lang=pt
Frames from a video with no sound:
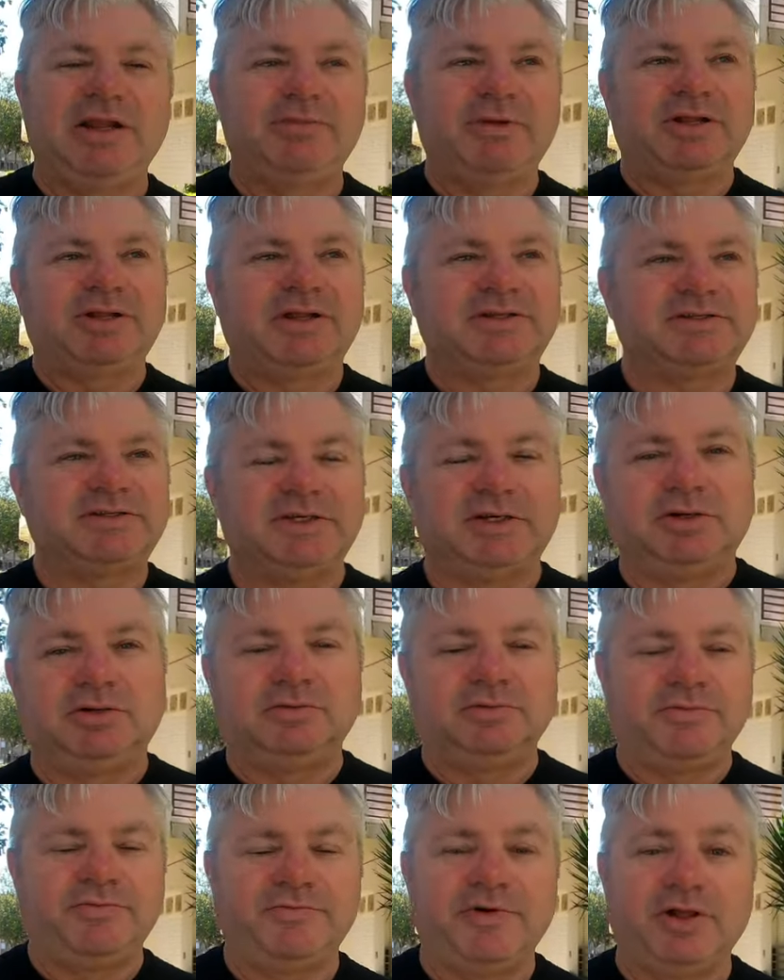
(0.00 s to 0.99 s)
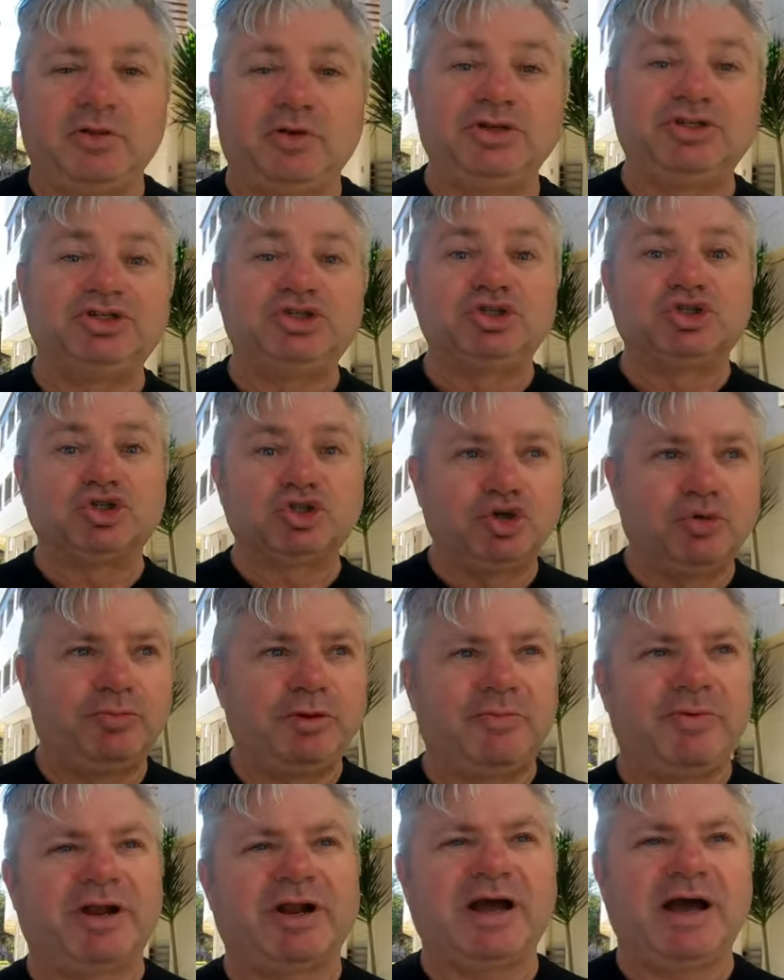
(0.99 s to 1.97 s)
alimentação, valores de
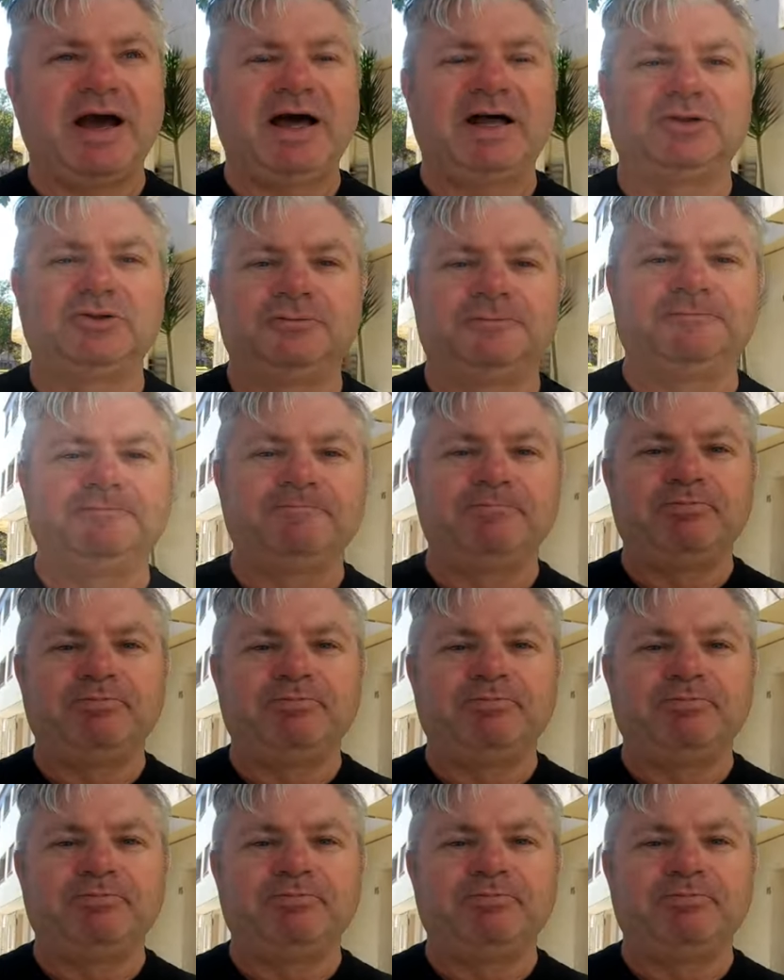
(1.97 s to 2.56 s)
supermercado,